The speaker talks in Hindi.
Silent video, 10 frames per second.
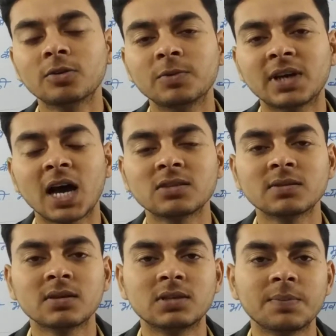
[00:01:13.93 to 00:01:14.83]
तो विकास में
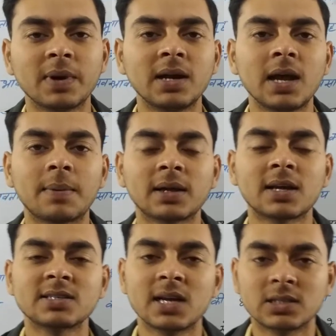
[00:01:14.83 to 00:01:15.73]
सबसे पहले आपका
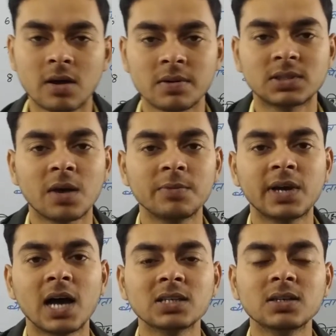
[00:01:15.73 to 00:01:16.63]
था सहसा में
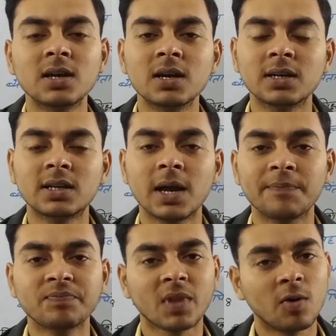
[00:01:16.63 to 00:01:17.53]
विकास ठीक है
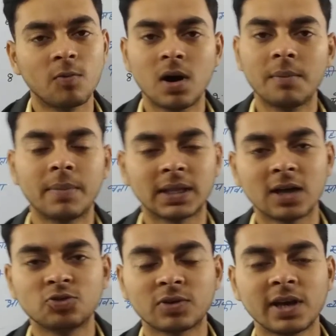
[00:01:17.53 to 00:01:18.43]
वह हम बता
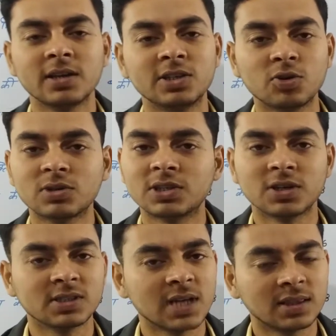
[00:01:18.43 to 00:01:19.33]
चुके हैं जीरो से
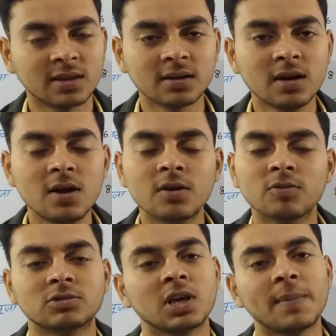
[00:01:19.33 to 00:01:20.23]
छः साल तक
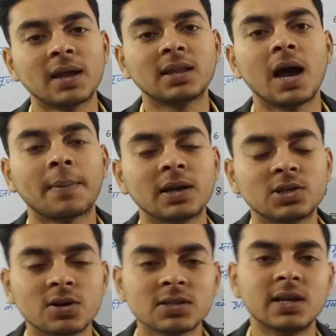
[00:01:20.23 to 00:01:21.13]
उसके बाद था आपका
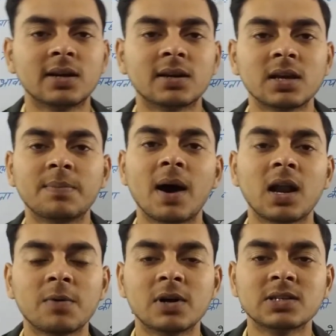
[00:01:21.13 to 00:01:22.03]
छः से लेकर के
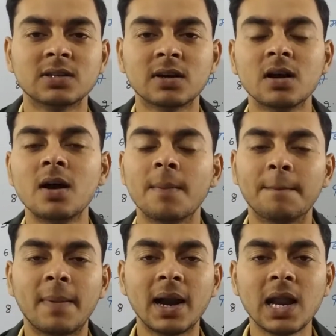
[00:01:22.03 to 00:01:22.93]
बारह वर्ष तक
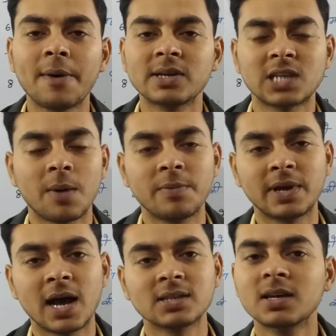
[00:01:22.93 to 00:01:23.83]
बाल्यावस्था में
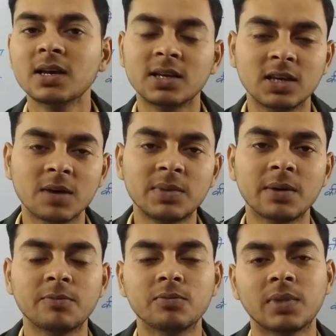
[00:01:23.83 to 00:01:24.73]
विकास यह भी
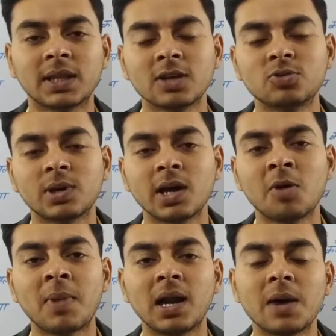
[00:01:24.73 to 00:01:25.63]
हम बता चुके
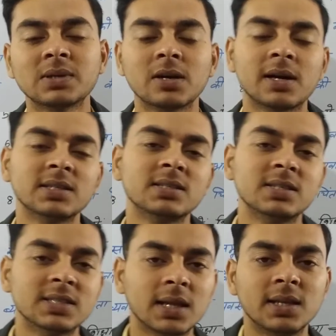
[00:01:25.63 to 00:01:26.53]
हैं बाल्यावस्था कैसे
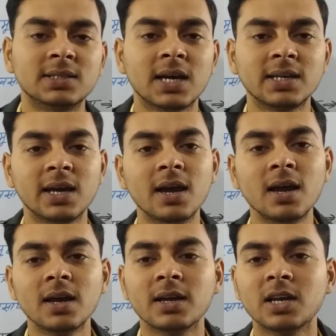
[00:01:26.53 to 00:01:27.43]
शिक्षा देनी चाहिए
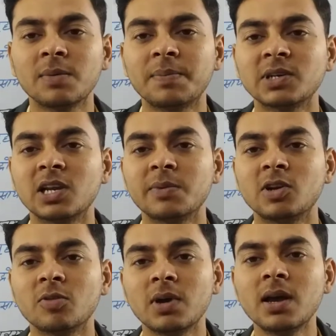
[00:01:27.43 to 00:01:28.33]
यह भी पिछले
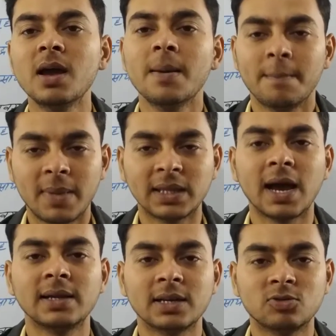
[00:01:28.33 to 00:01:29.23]
वीडियो में
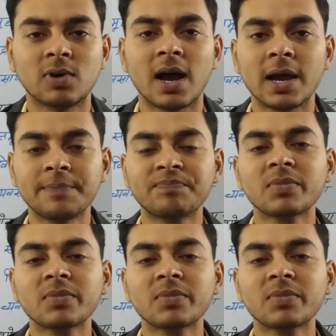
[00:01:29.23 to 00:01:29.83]
बताया जा चुका है